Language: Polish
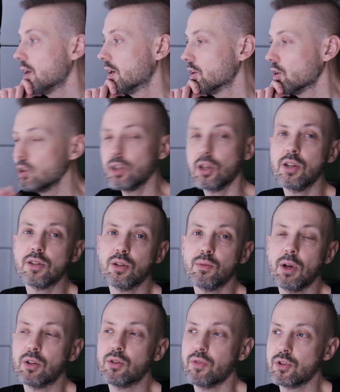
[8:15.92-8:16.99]
No i tych
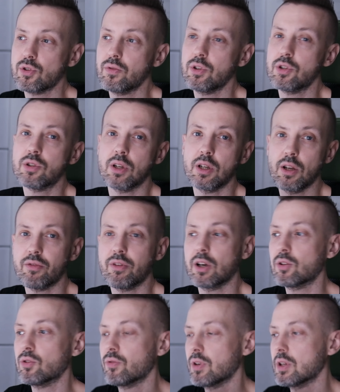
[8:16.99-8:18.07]
instrumentów oczywiście i
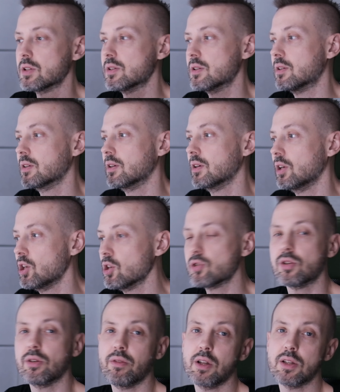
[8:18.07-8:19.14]
efektów jest e,
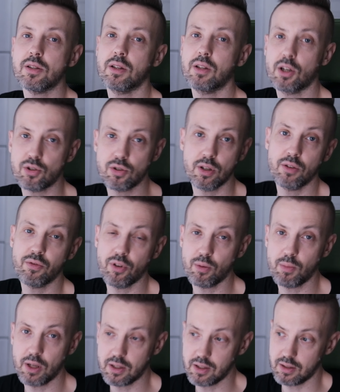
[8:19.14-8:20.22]
jeszcze więcej, także ten
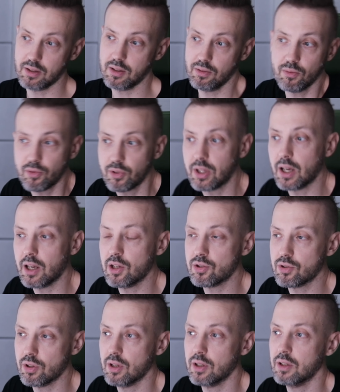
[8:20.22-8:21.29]
format e, wydaje
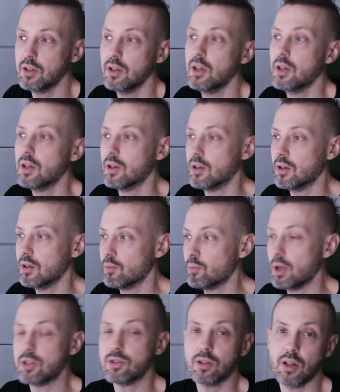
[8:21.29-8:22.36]
się e,
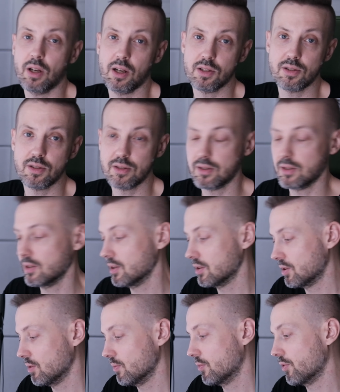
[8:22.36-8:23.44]
będzie teraz
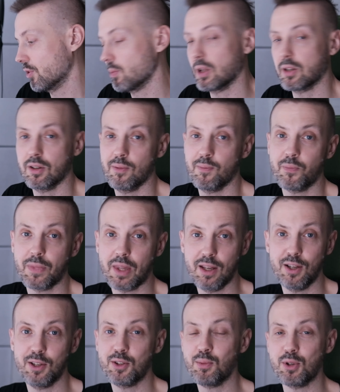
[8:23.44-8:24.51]
tym formatem
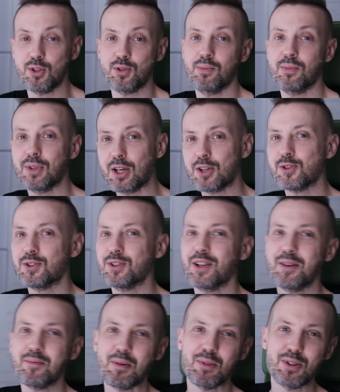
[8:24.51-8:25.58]
domyślnym. Także
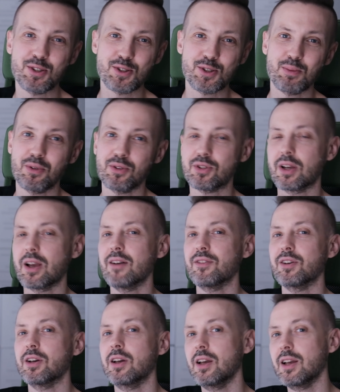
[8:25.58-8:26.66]
tyle, mam nadzieję, że to było
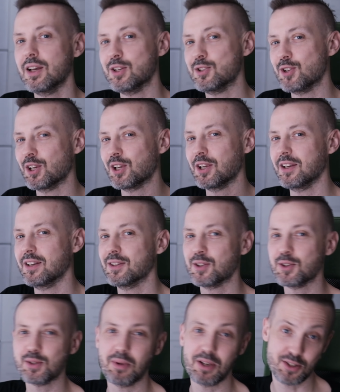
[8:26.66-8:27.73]
ciekawe. Dzięki,
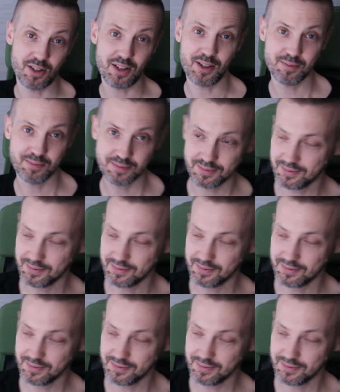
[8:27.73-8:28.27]
do zobaczenia.